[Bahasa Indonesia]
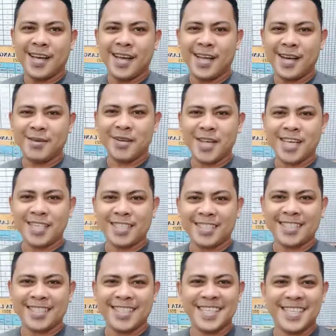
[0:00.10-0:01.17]
Halo
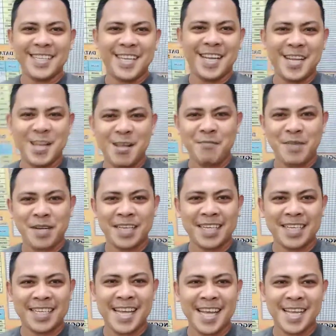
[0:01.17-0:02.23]
guys, ini adalah
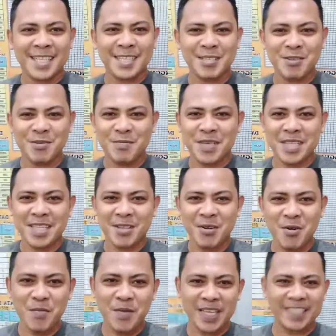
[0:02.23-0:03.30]
pekerjaan Subit
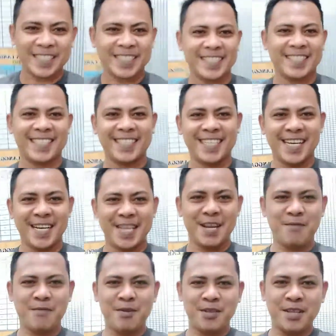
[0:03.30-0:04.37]
Humas.
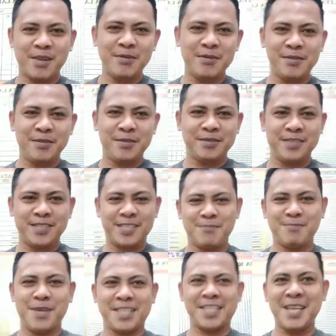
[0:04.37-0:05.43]
Kalian mau tahu
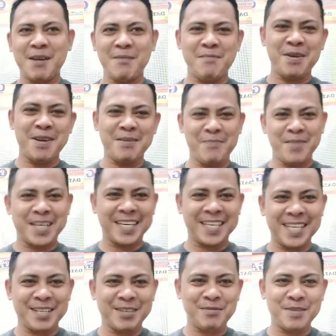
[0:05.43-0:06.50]
seperti apa
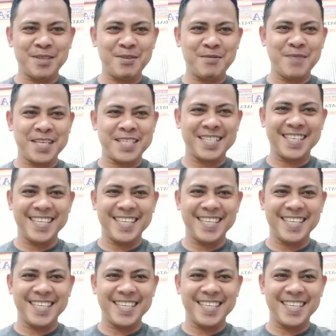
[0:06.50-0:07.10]
pekerjaan Subit Humas?